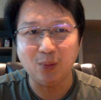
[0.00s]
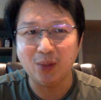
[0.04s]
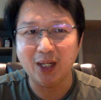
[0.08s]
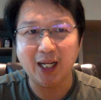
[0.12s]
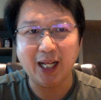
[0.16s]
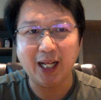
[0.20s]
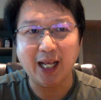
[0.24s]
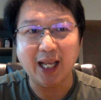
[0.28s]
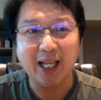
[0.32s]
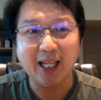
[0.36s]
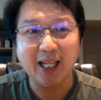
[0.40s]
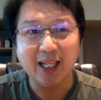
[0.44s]
วนเล
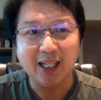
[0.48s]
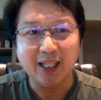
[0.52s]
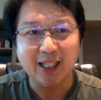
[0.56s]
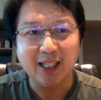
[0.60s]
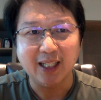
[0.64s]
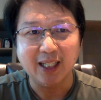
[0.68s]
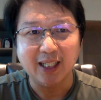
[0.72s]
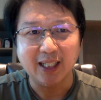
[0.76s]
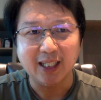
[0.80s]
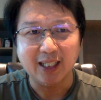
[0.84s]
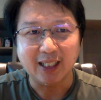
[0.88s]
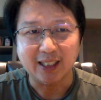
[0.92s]
ย
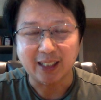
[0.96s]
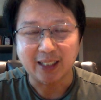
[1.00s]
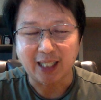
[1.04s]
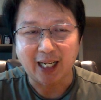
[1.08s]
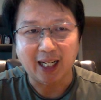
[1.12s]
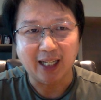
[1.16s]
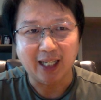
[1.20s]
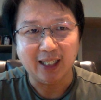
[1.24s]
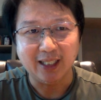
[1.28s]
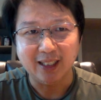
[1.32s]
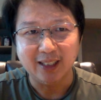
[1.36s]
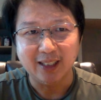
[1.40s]
นะ
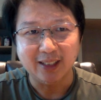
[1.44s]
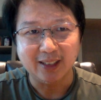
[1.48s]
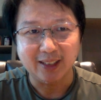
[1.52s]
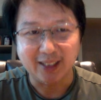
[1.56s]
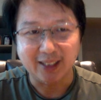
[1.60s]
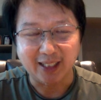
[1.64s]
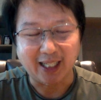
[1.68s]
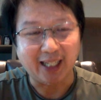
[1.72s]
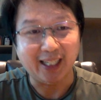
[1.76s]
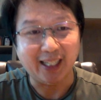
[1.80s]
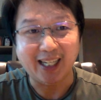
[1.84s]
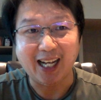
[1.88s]
ที่
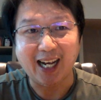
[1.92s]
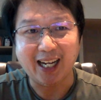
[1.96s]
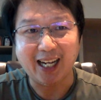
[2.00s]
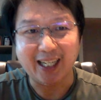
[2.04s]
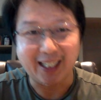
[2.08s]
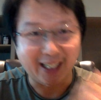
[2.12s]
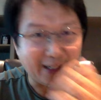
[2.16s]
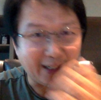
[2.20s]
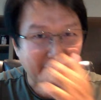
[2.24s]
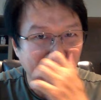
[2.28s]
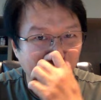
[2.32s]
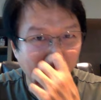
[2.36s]
ไหนได้
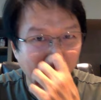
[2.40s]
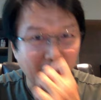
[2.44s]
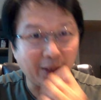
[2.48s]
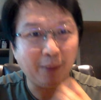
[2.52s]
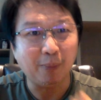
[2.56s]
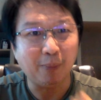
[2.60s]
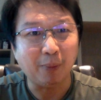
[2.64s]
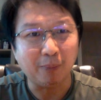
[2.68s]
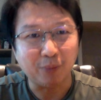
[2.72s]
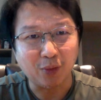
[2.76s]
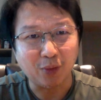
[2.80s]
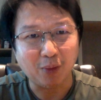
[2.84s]
นะ ตอนนี้ผ
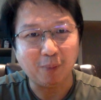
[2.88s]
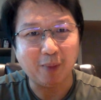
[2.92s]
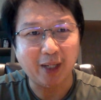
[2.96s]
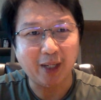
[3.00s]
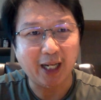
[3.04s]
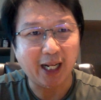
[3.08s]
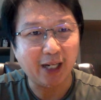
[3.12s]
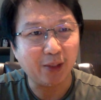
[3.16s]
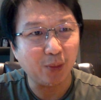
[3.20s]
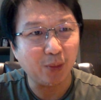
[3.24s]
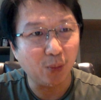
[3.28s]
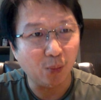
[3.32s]
มต้องมา
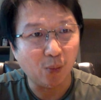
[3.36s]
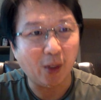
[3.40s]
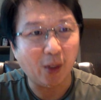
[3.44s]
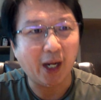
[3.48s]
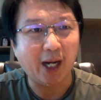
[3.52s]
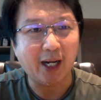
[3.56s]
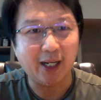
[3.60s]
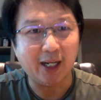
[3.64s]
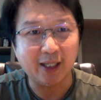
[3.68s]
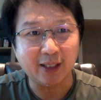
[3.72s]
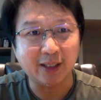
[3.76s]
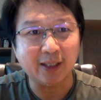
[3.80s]
นั่งดูว่า
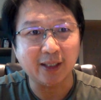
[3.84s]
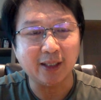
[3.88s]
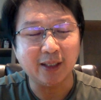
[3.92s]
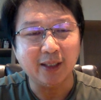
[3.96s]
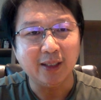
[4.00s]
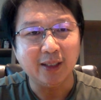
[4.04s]
เออ